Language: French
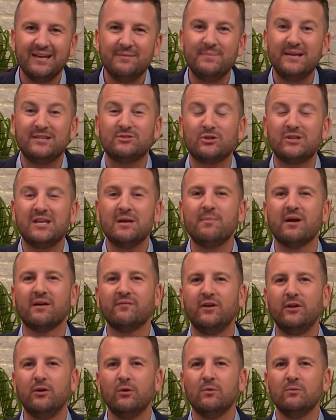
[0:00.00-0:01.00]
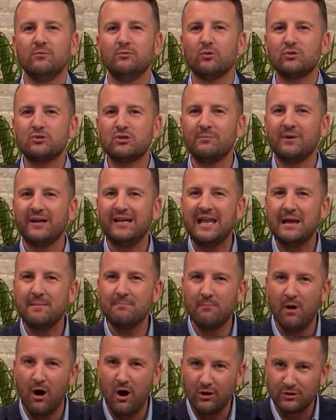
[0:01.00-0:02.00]
Mais ce qui est merveilleux, non seulement il est
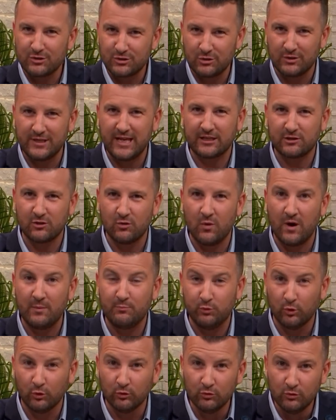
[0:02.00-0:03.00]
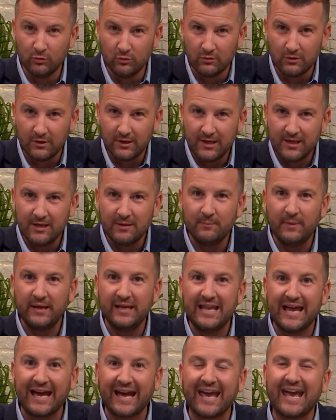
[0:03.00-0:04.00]
mort sur la croix pour nous, mais
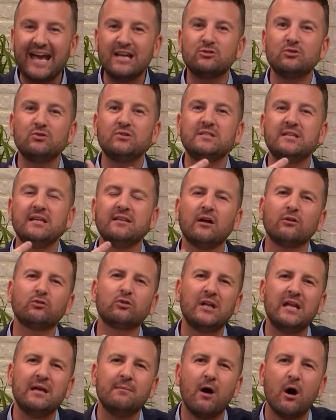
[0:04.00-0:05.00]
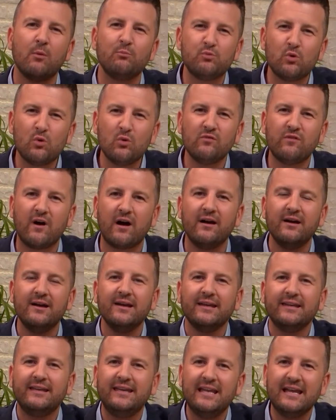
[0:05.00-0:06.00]
il est ressuscité d'entre les morts, prouvant
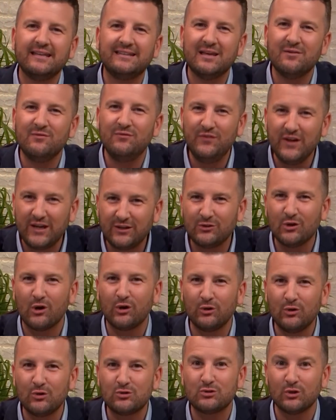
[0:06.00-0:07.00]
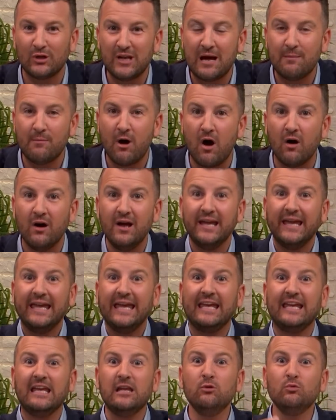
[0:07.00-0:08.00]
qu'il était victorieux sur la mort
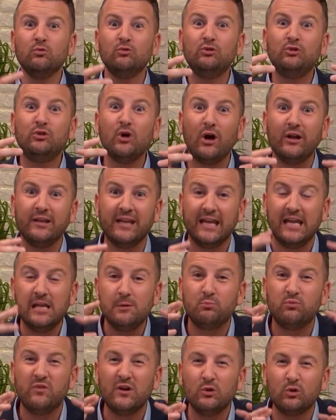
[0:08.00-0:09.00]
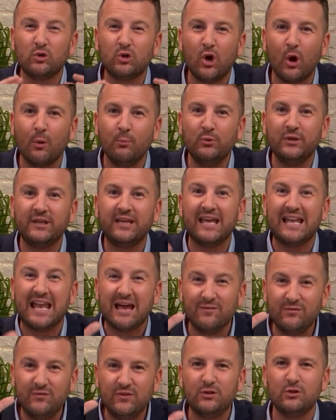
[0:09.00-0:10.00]
et qu'il nous donnait, il pouvait nous communiquer
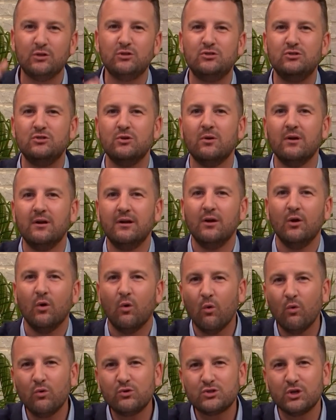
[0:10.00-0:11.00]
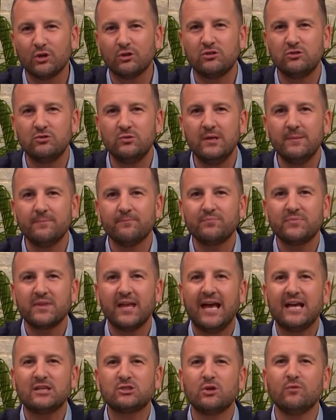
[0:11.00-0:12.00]
la vie de Dieu. Aujourd'hui,
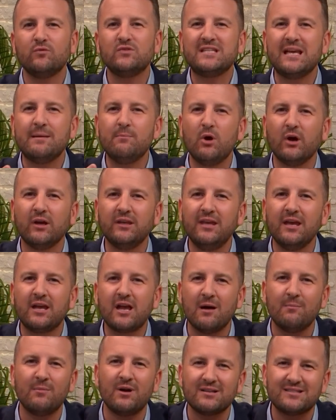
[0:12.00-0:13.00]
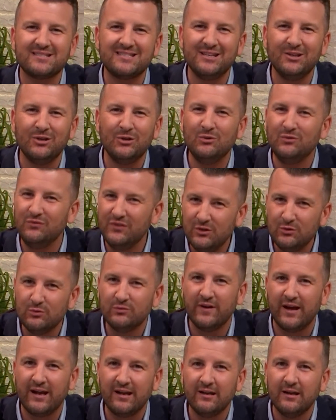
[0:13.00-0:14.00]
est-ce que vous aimeriez commencer une vie
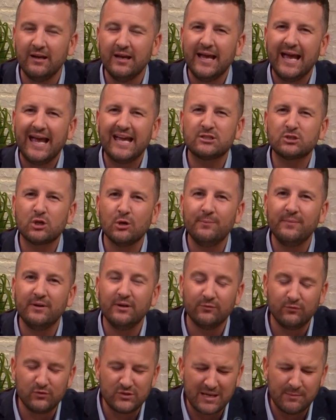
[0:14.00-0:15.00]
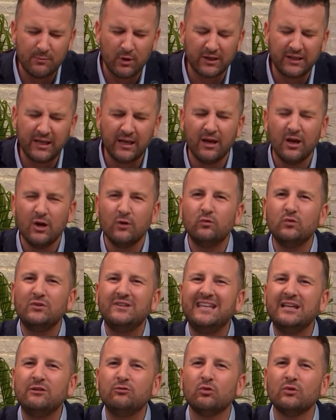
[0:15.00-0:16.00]
nouvelle? Est-ce que vous aimeriez vous
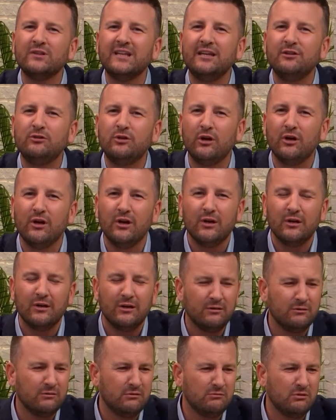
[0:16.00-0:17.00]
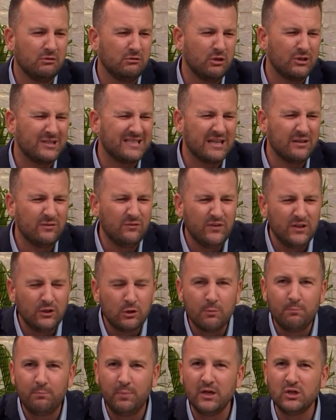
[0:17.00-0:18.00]
détourner de, cette vie
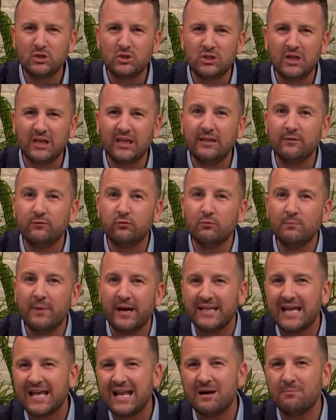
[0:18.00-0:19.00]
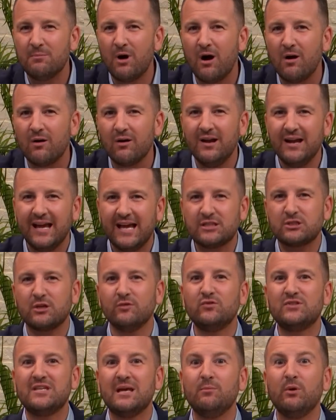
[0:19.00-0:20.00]
de péché qui vous mène à la mort? Est-ce que
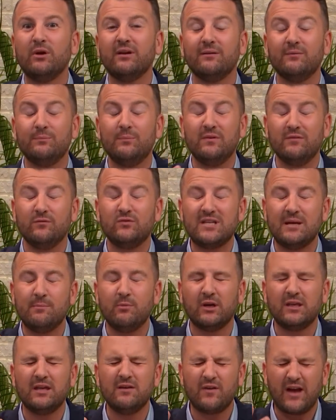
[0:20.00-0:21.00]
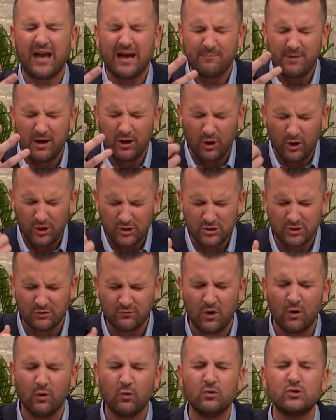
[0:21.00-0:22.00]
vous, aimeriez, vraiment
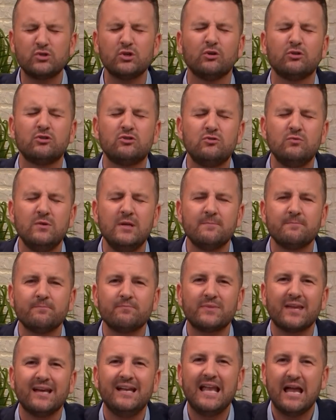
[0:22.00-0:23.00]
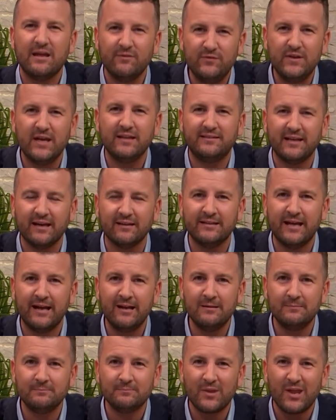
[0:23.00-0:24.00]
recevoir aujourd'hui la vie
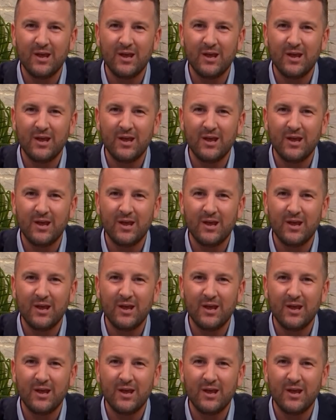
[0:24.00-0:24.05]
éternelle?